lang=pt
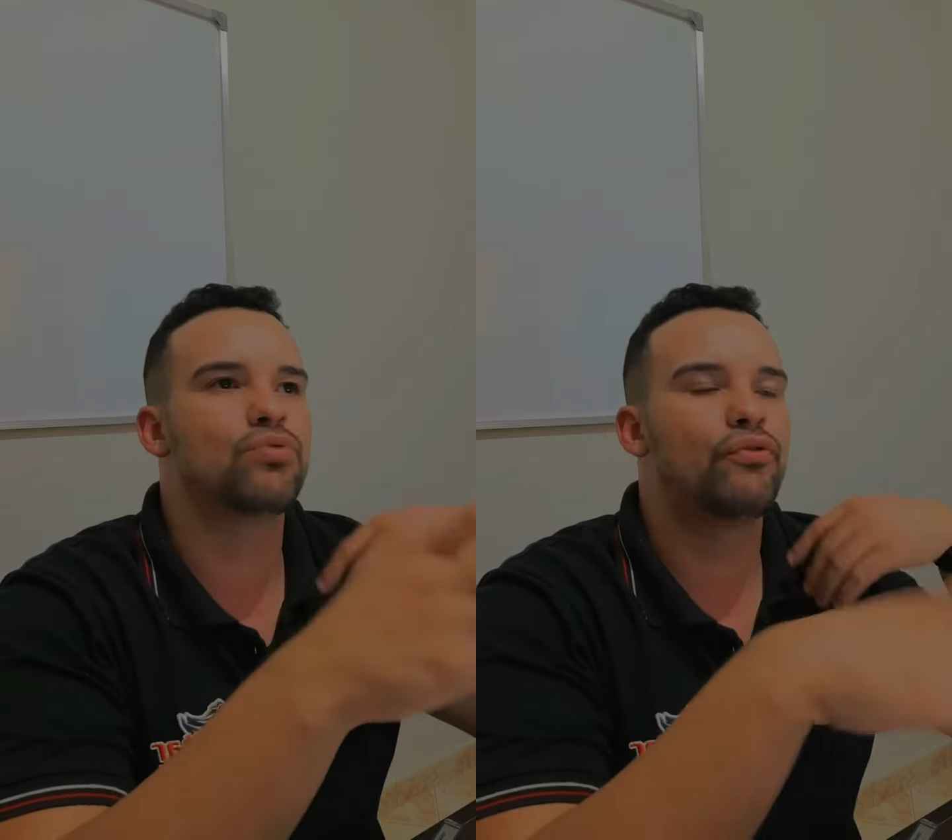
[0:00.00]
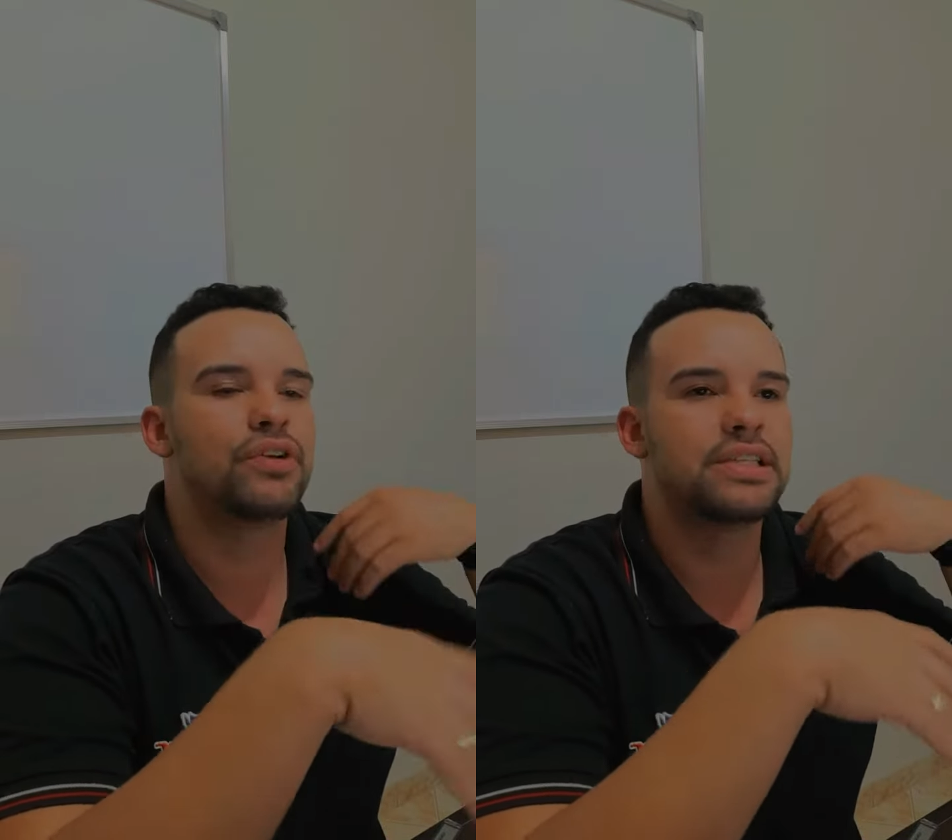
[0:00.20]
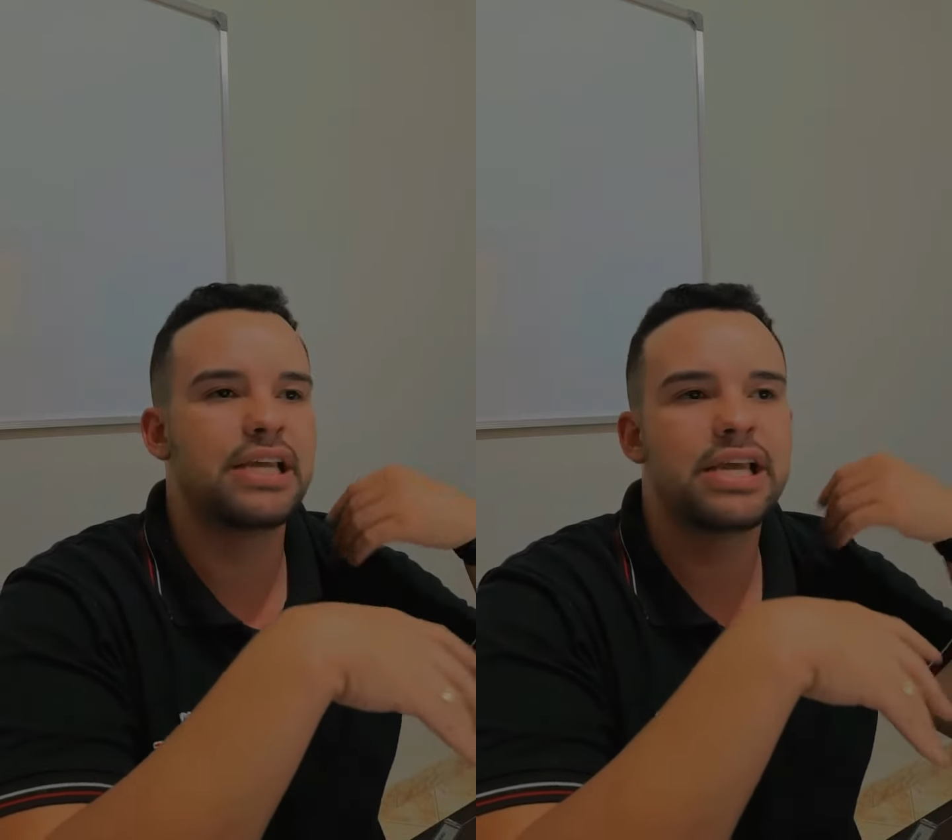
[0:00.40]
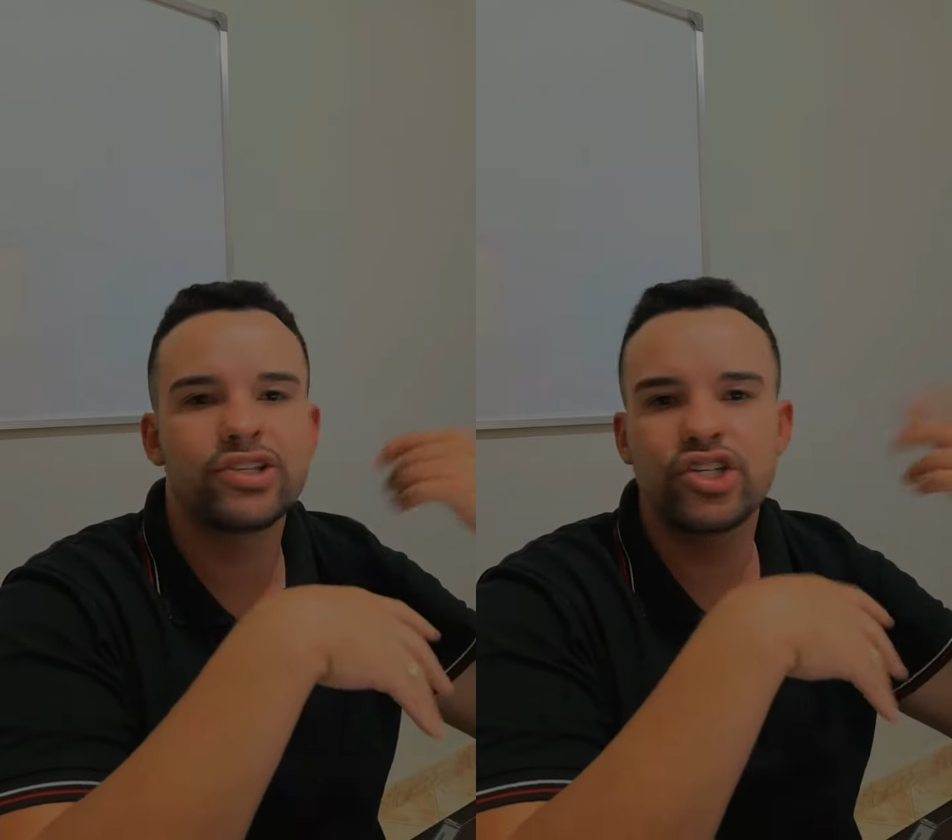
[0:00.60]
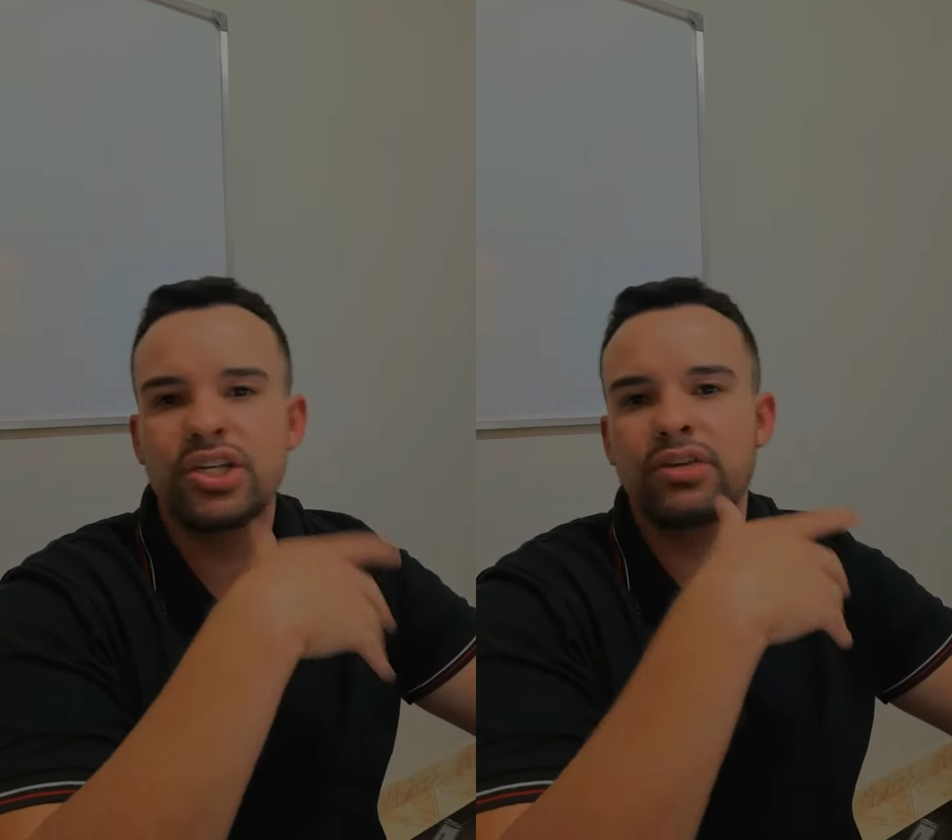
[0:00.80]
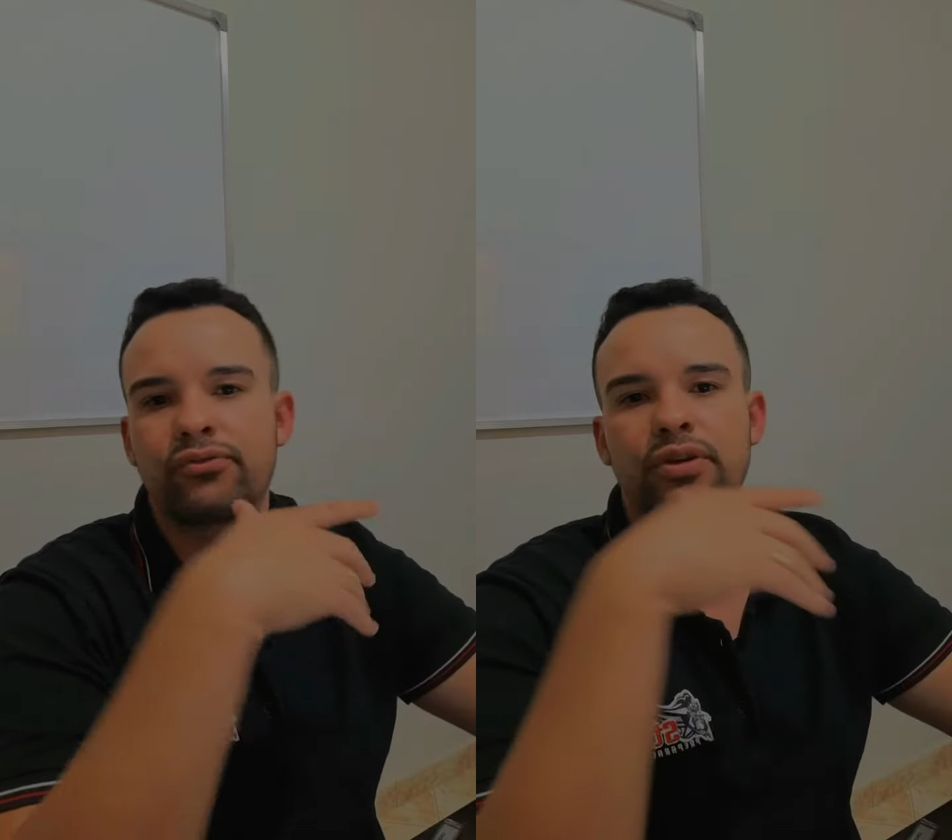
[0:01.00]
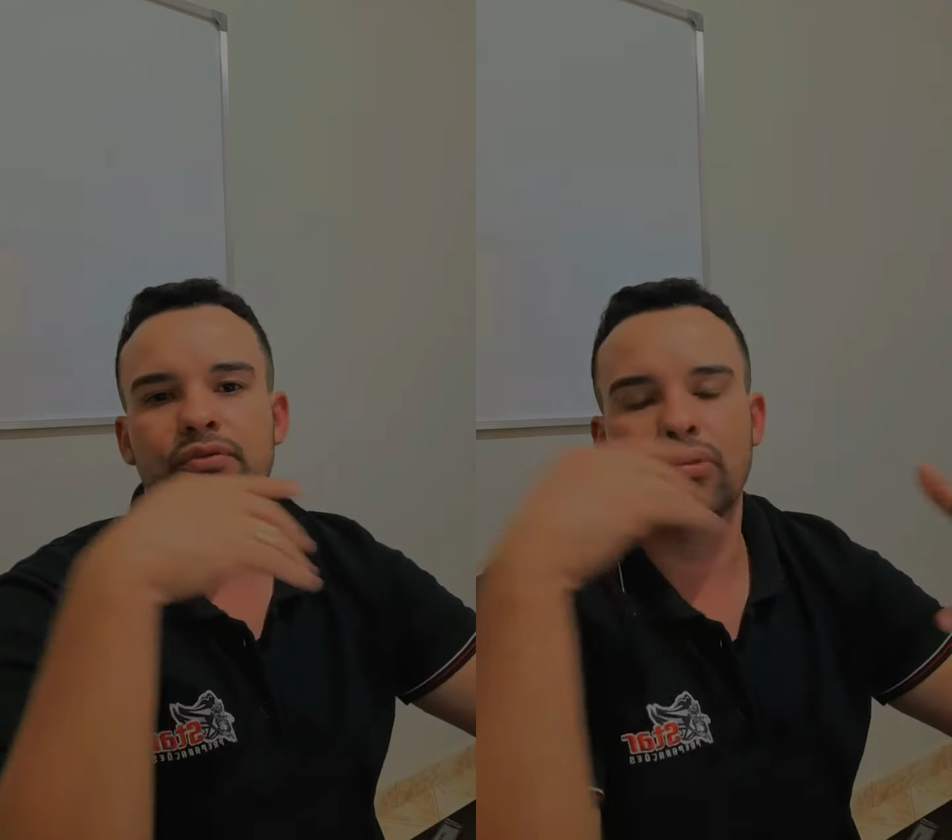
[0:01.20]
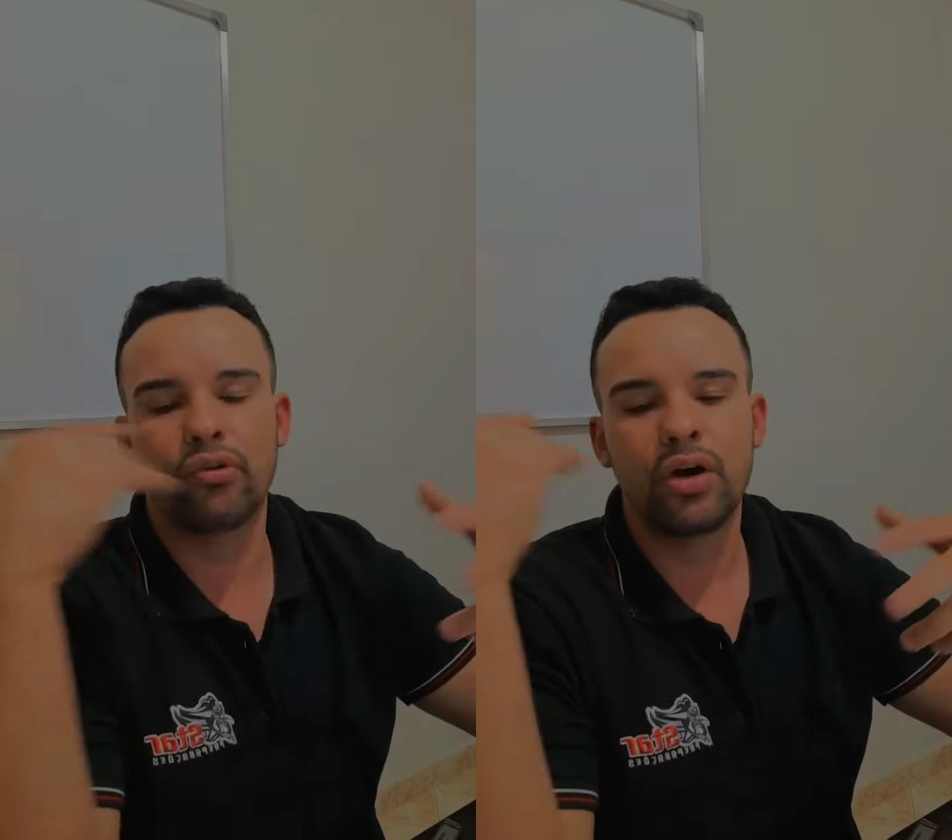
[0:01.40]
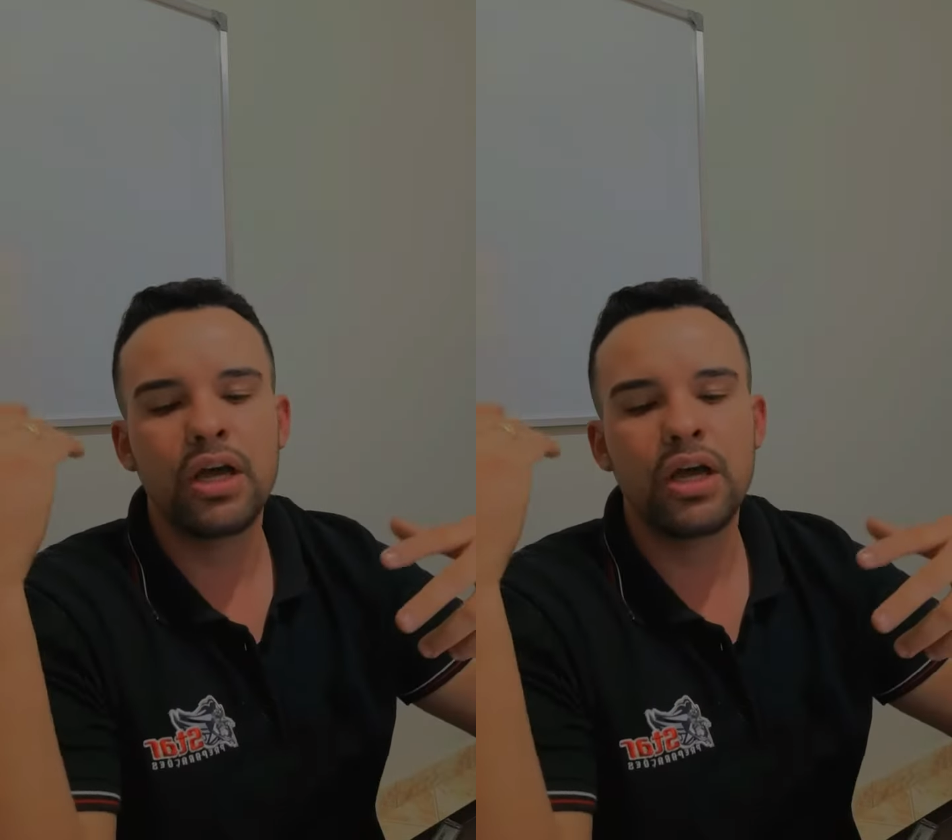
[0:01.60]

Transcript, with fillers: vou fazer retífica, vou